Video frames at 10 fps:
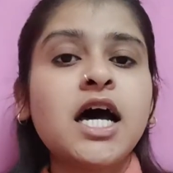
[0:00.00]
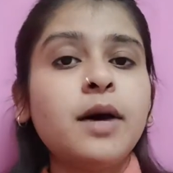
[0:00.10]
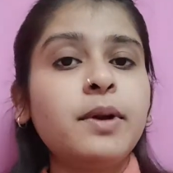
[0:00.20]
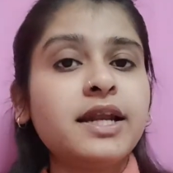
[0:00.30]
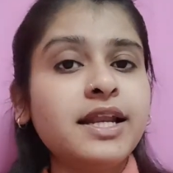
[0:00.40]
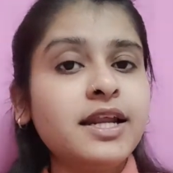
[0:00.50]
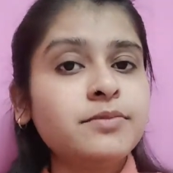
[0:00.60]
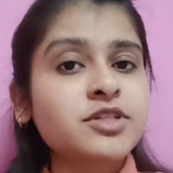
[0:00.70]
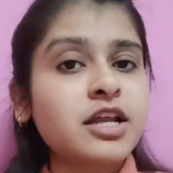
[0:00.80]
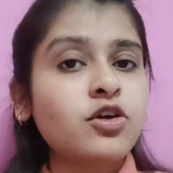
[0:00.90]
हमारे
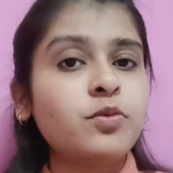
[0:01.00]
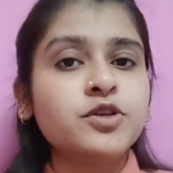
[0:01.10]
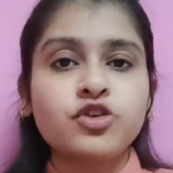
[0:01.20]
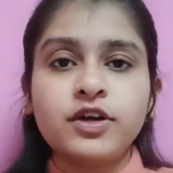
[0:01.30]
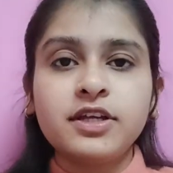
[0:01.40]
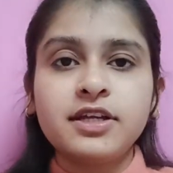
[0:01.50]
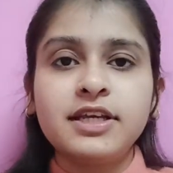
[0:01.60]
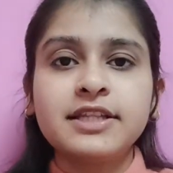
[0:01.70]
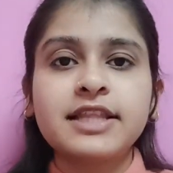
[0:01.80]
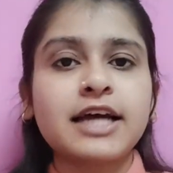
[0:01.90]
टेलीग्राम चैनल को भी ज्वाइन
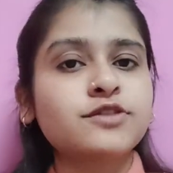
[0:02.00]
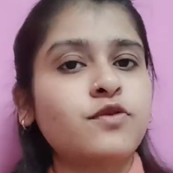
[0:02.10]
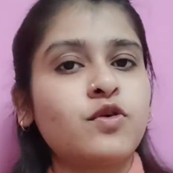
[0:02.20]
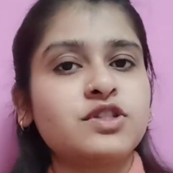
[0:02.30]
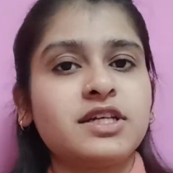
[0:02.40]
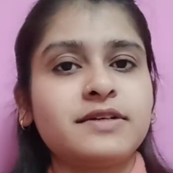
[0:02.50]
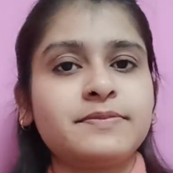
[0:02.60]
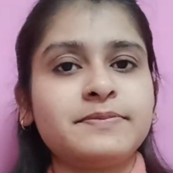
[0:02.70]
करिए थैंक्स फॉर वॉचिंग